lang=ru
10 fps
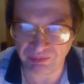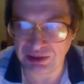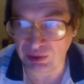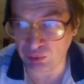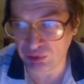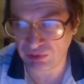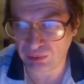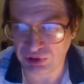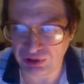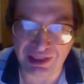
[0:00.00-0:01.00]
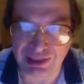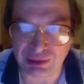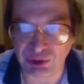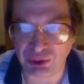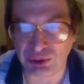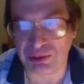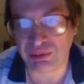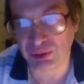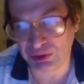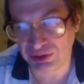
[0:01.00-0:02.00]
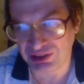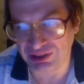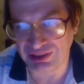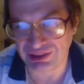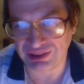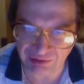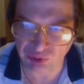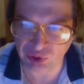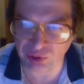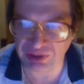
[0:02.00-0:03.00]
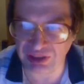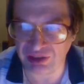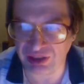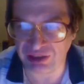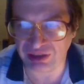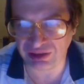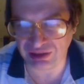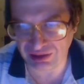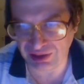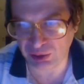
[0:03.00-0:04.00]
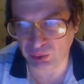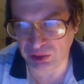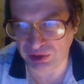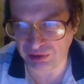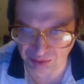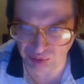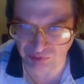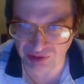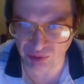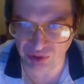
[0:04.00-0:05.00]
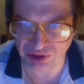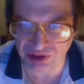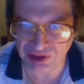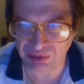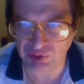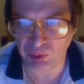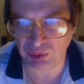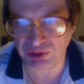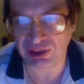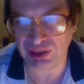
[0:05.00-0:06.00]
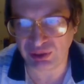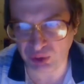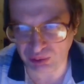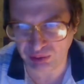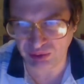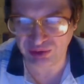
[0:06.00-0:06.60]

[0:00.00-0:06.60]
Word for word: Так вот вообще, если у меня что-то не получится, я в то же мгновение, как только будет возможность, приступлю к следующему.